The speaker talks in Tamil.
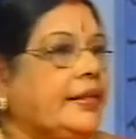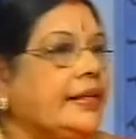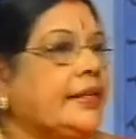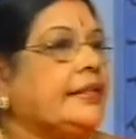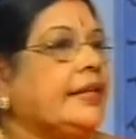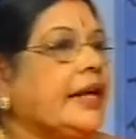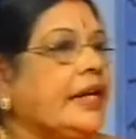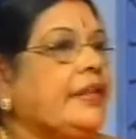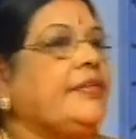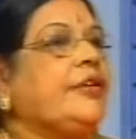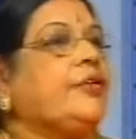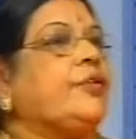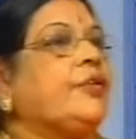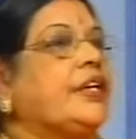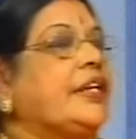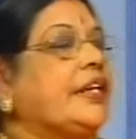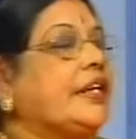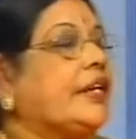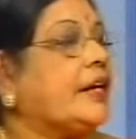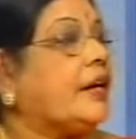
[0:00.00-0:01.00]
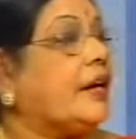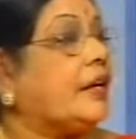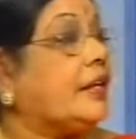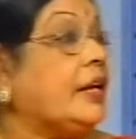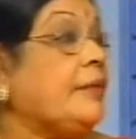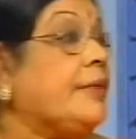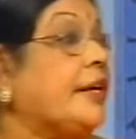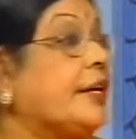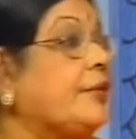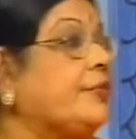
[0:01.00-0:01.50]
அந்த தலைவி கொள்கின்ற
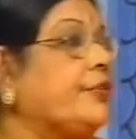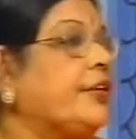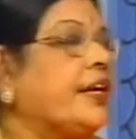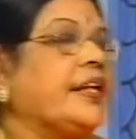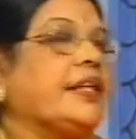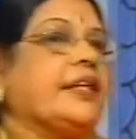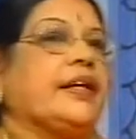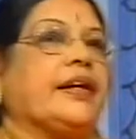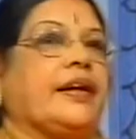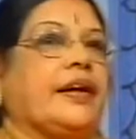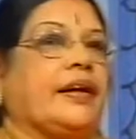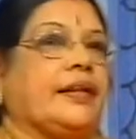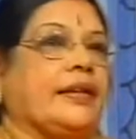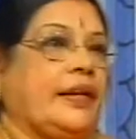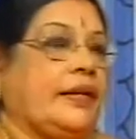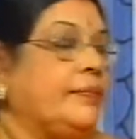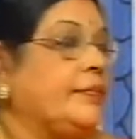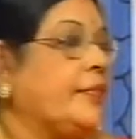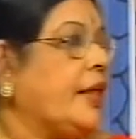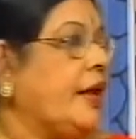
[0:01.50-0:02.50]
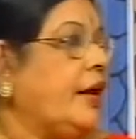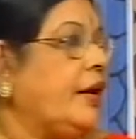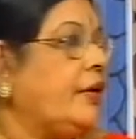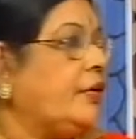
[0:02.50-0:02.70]
காதல் மிக உயர்ந்த காதல்